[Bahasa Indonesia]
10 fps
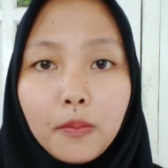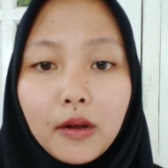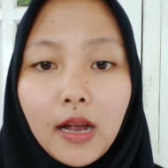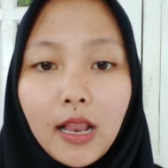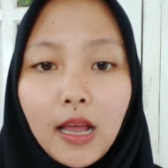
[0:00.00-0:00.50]

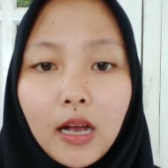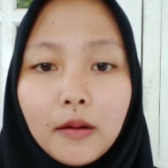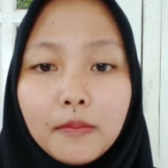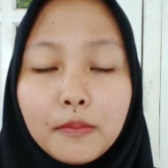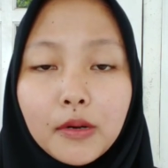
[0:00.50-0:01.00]
penggalang,
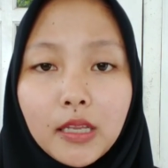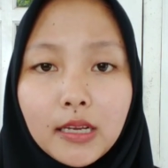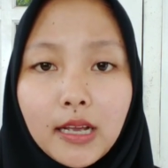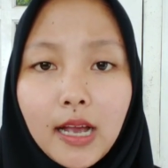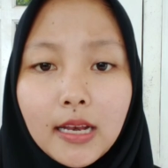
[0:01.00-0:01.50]

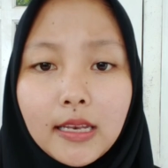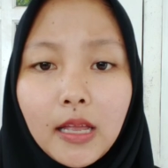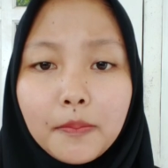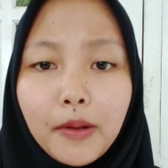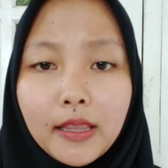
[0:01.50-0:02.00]
penegak,
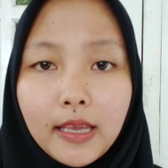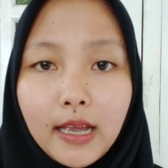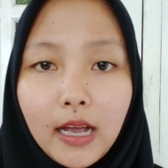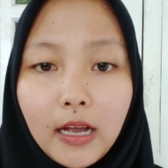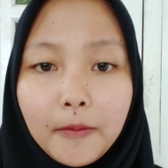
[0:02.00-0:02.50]
dan
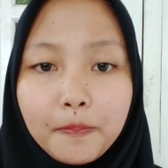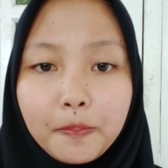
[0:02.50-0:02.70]
pandega.